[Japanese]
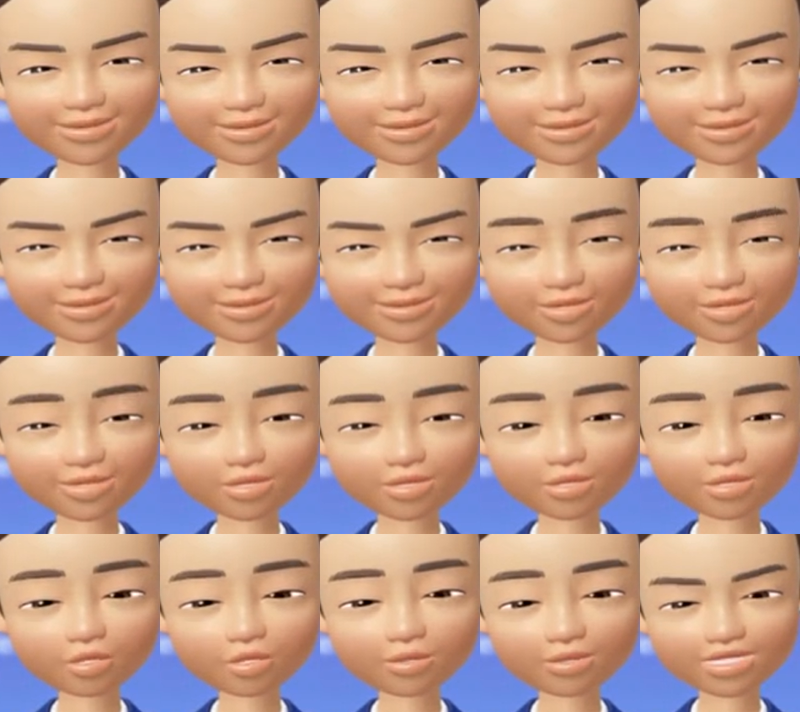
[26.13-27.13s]
まあ、
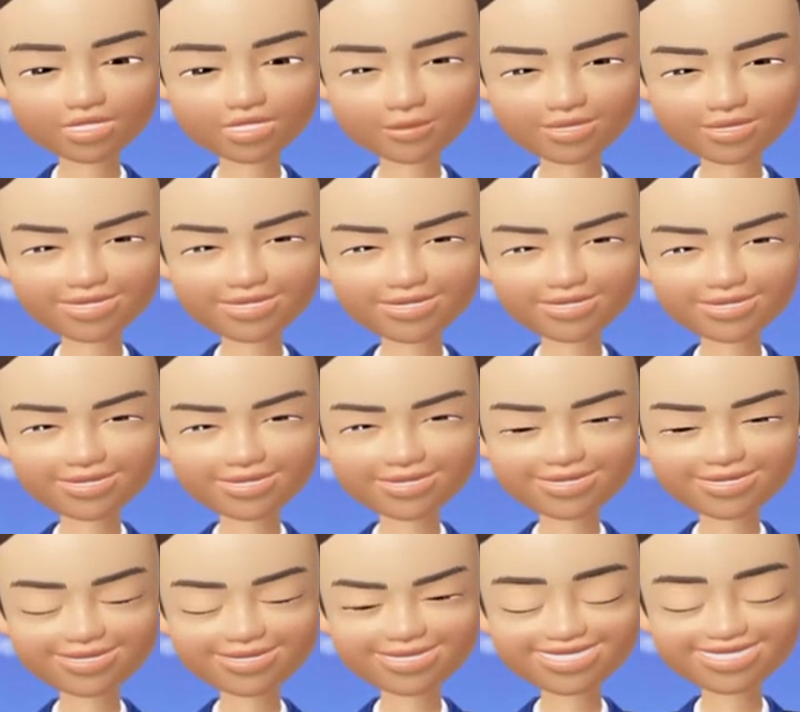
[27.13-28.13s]
進展したとい
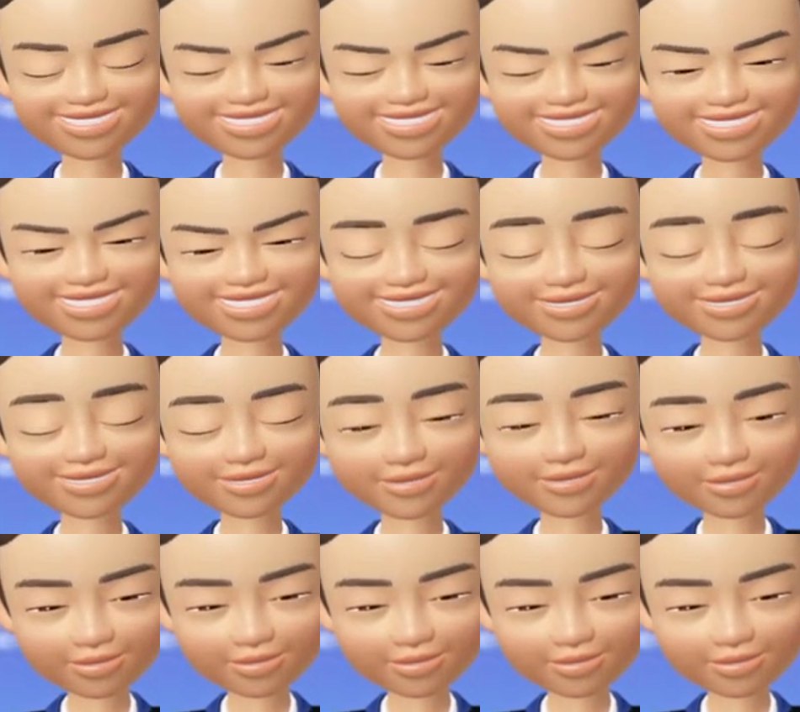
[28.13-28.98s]
うことで、